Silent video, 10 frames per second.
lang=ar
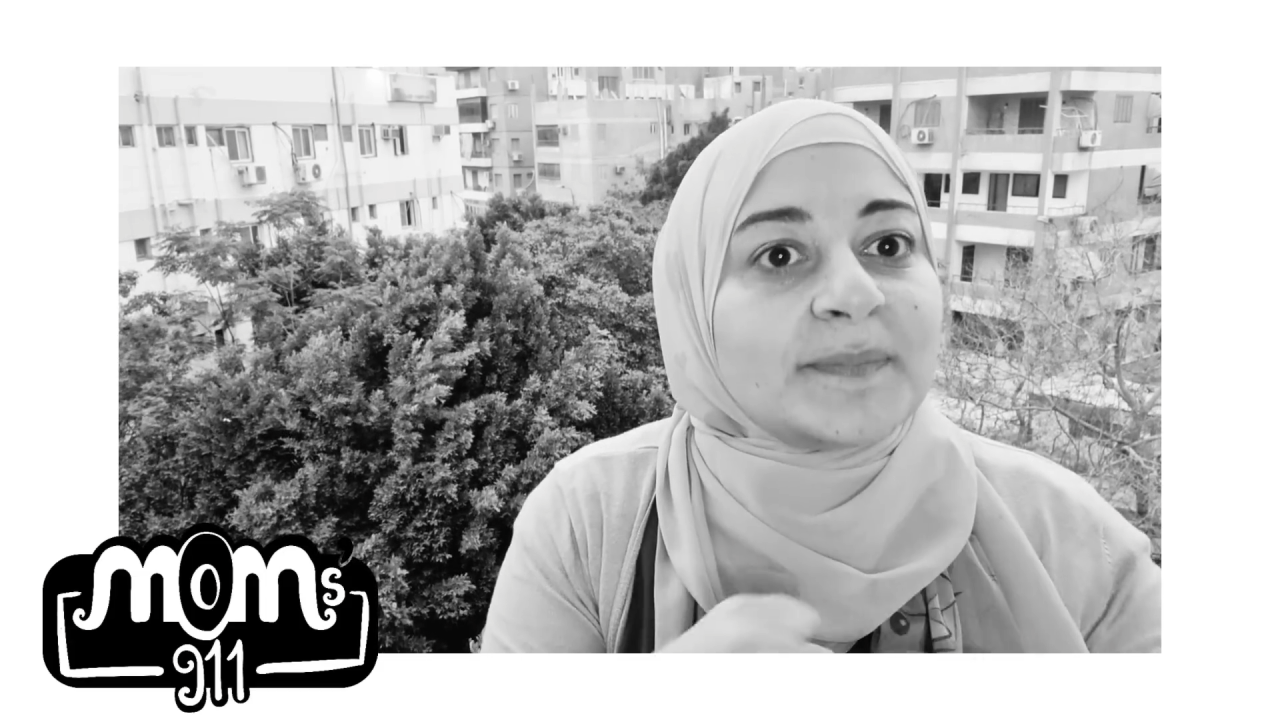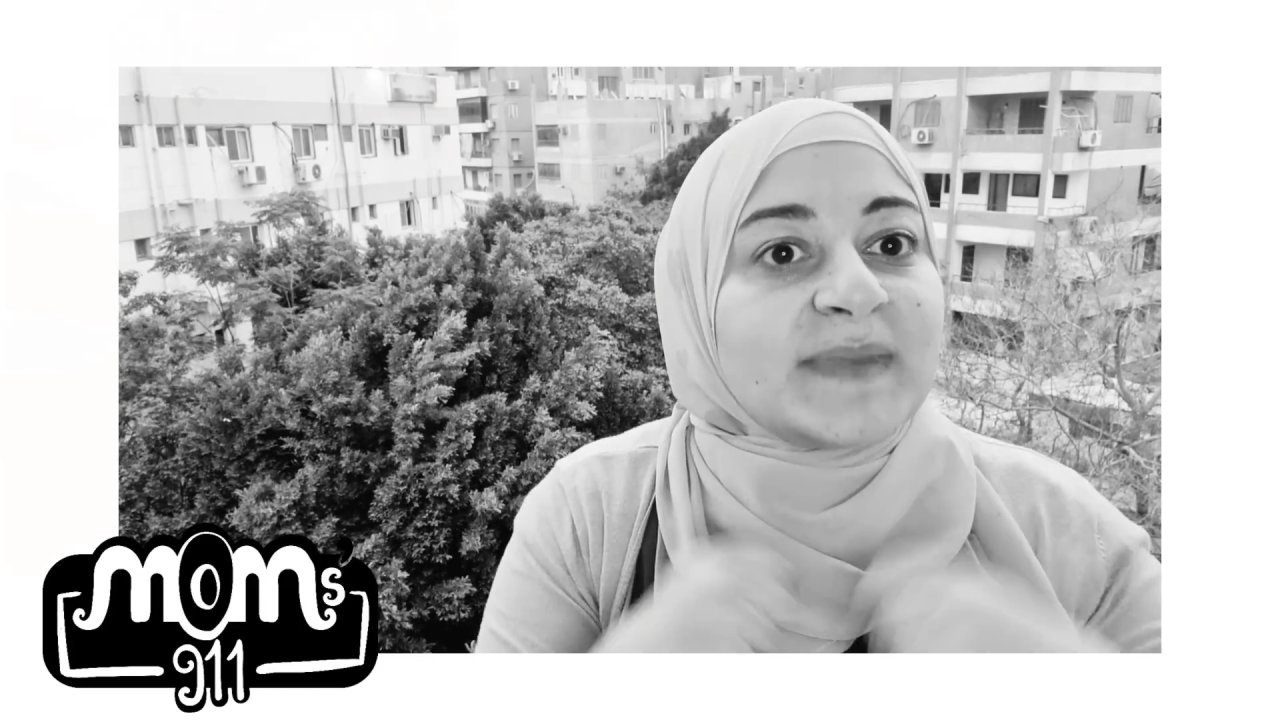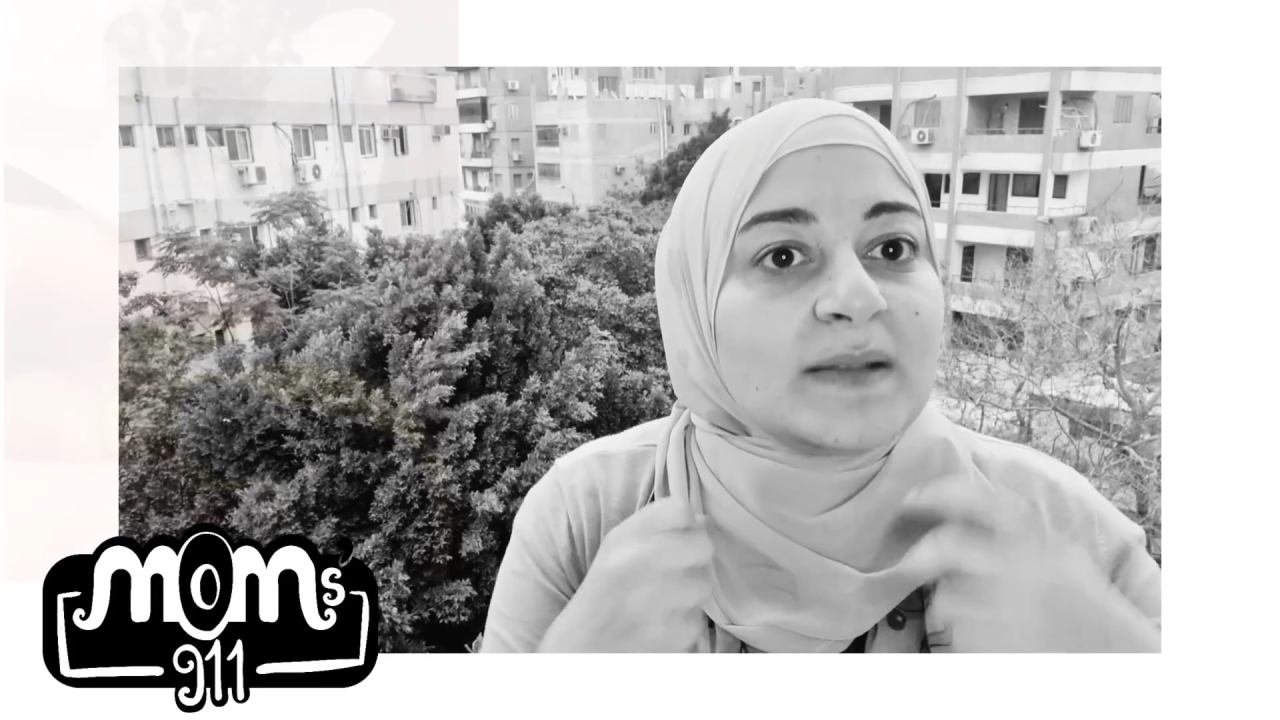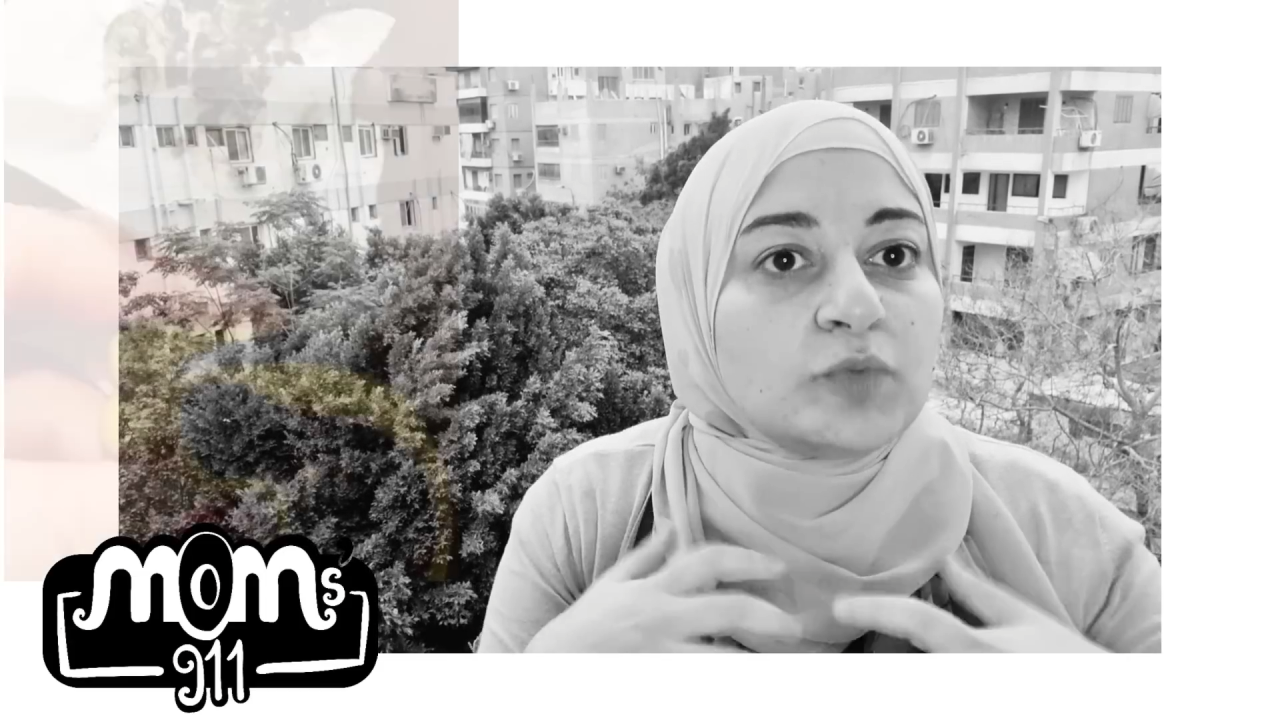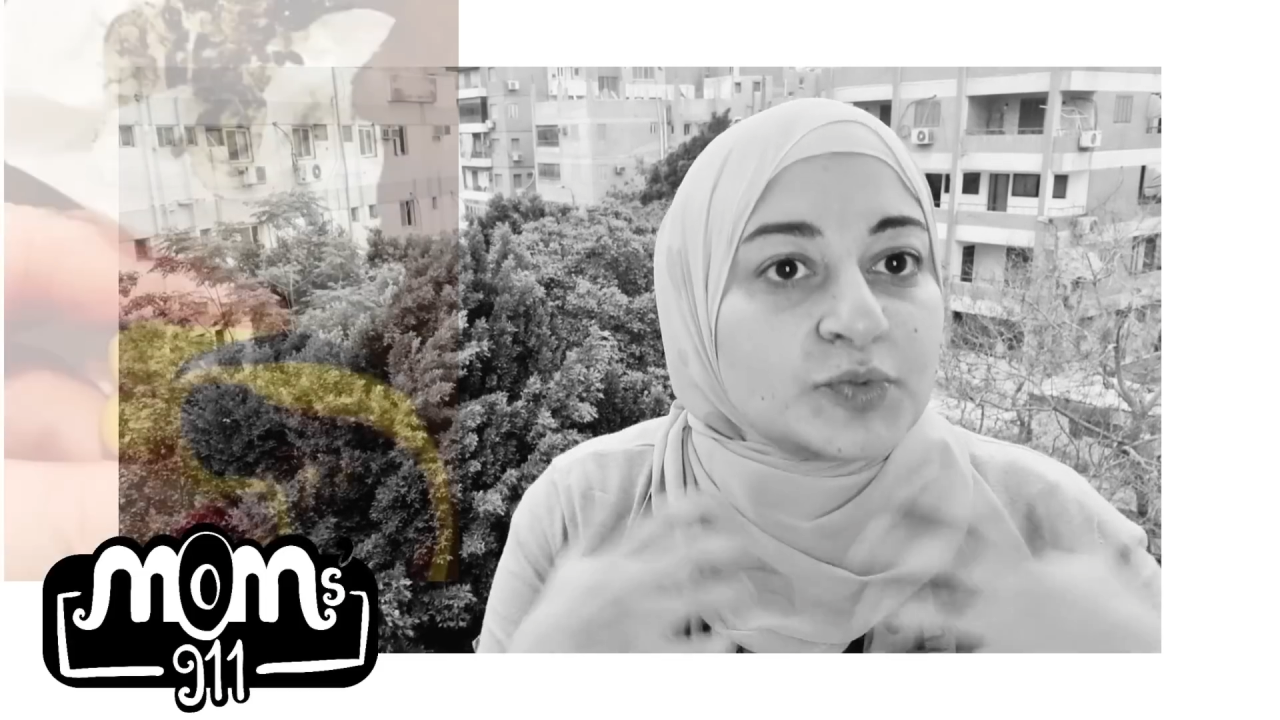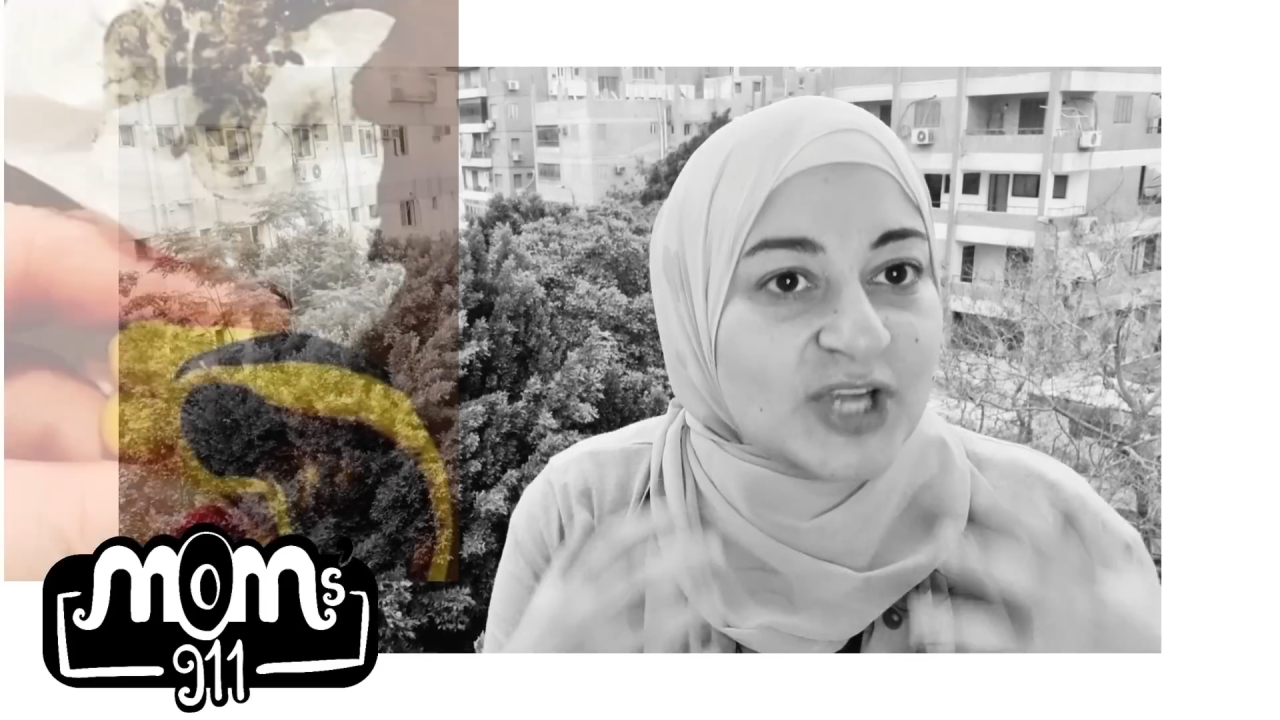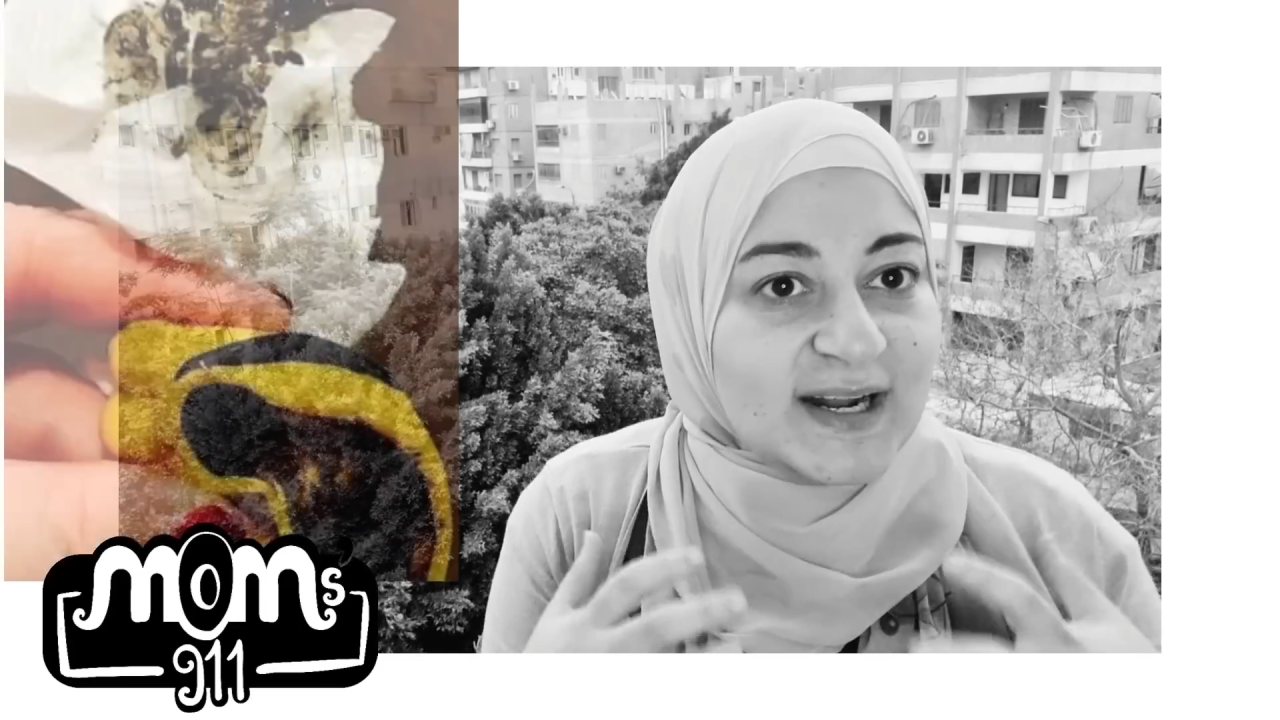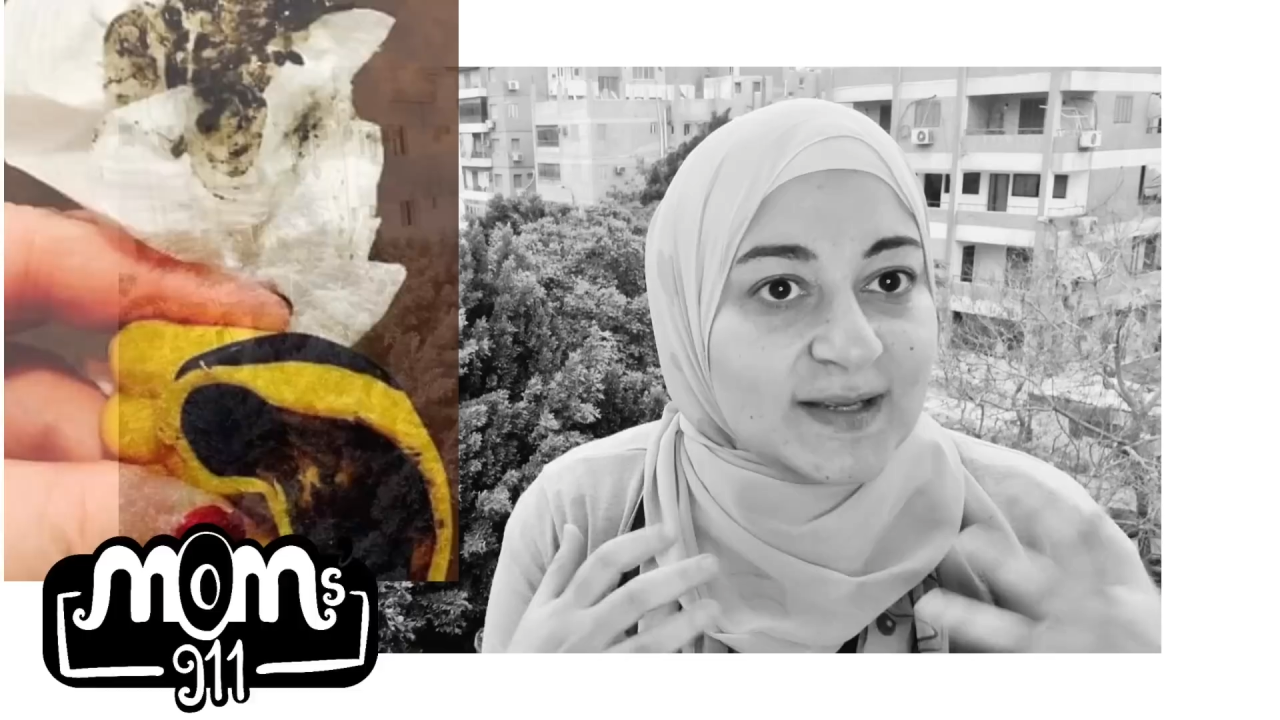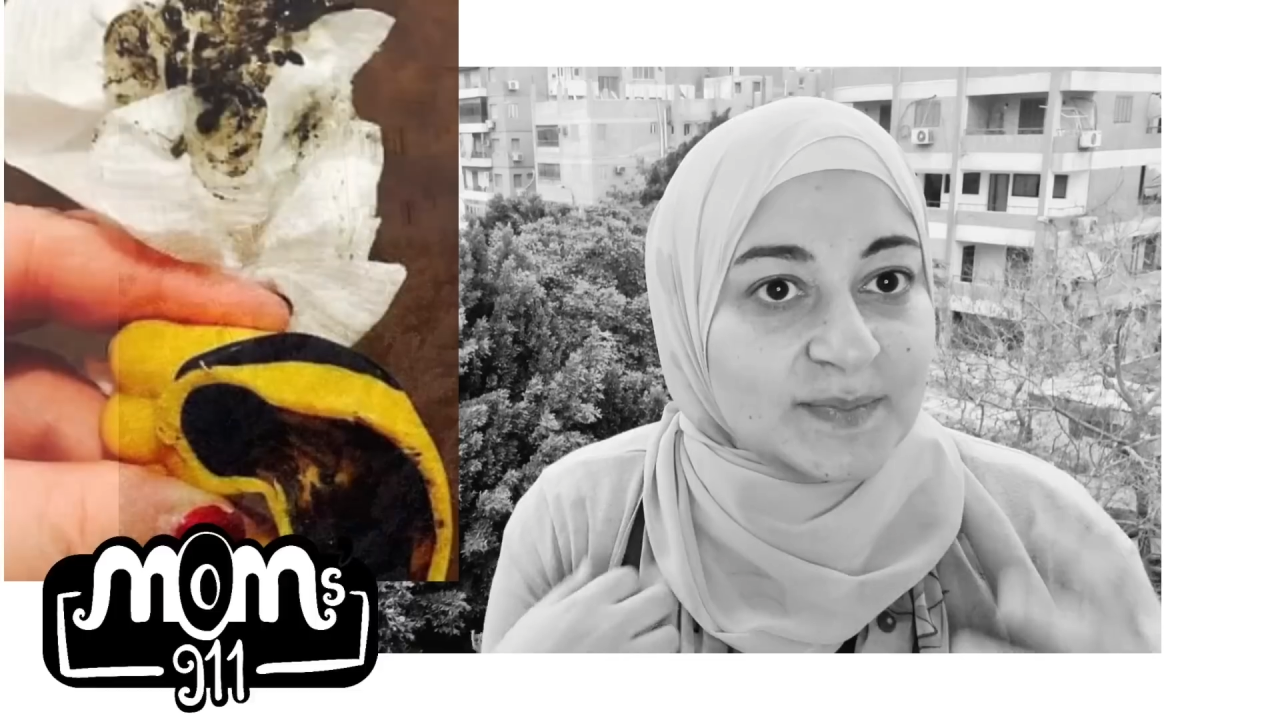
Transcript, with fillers: فبتنمو بشكل